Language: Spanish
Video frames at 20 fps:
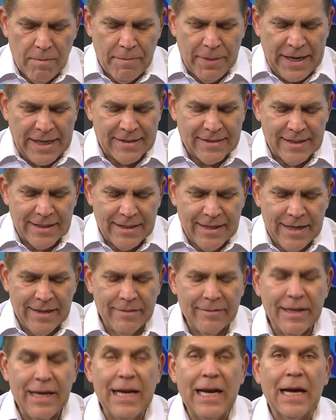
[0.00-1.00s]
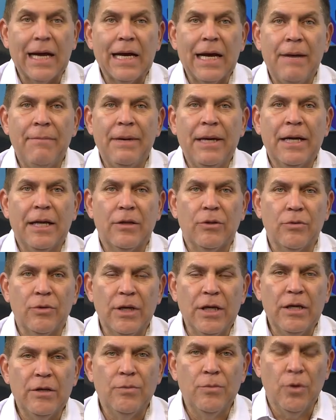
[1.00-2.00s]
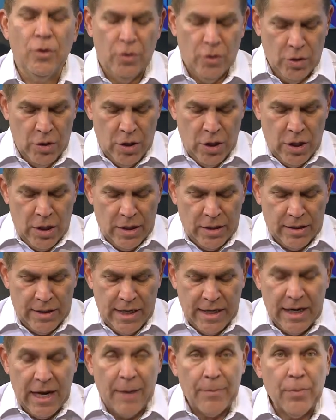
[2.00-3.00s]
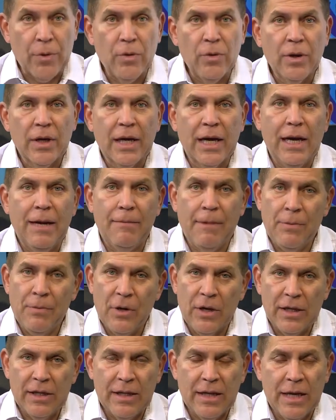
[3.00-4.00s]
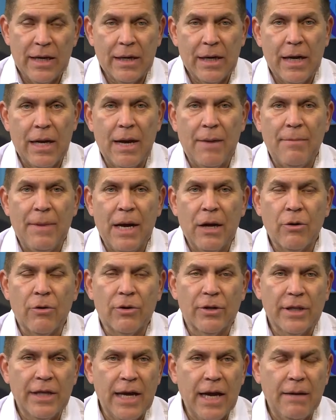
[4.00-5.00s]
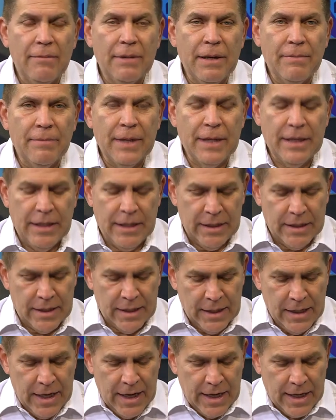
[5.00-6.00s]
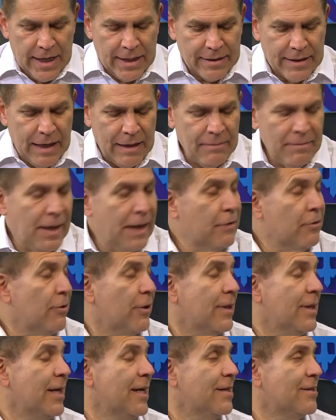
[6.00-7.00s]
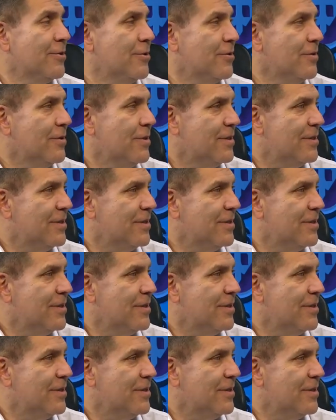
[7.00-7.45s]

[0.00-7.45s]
presidente de la Cámara de Turismo de Napo, que le vamos a dar la más cordial bienvenida. ¿Qué tal Marco Ernesto?